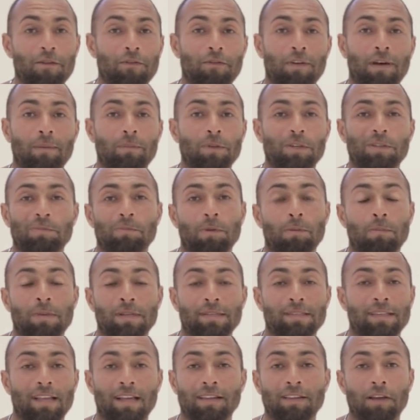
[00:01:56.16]
فمش من
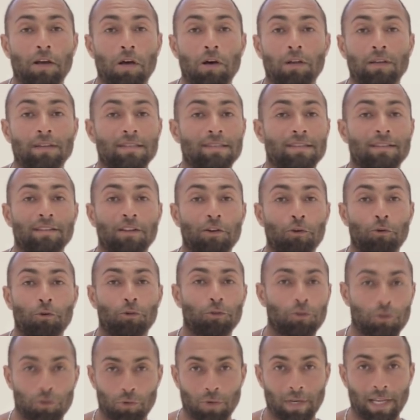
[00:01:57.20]
مصلحتك خالص ان
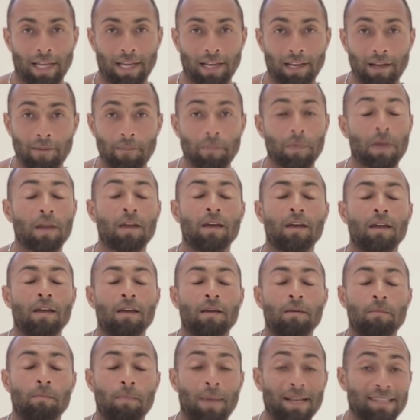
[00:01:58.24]
الكورتيزول يعلى
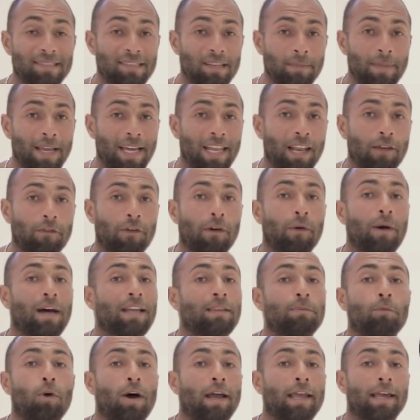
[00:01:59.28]
بس بيعلى في
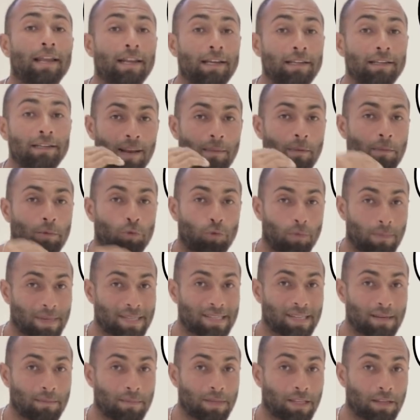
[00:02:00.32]
اوقات معينه لما بتكون
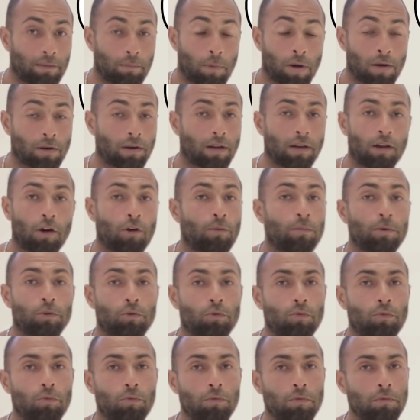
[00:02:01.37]
مثلا بتتمرن او
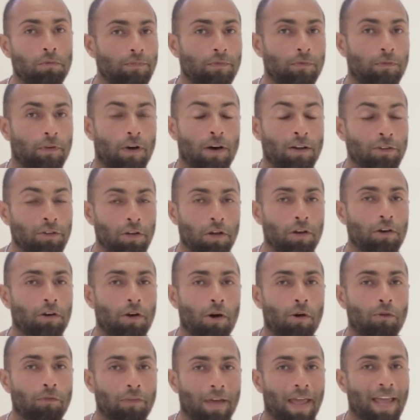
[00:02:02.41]
بتكون في خطر
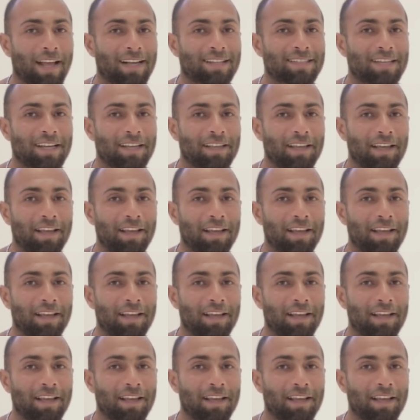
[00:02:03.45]
او في حاجه زي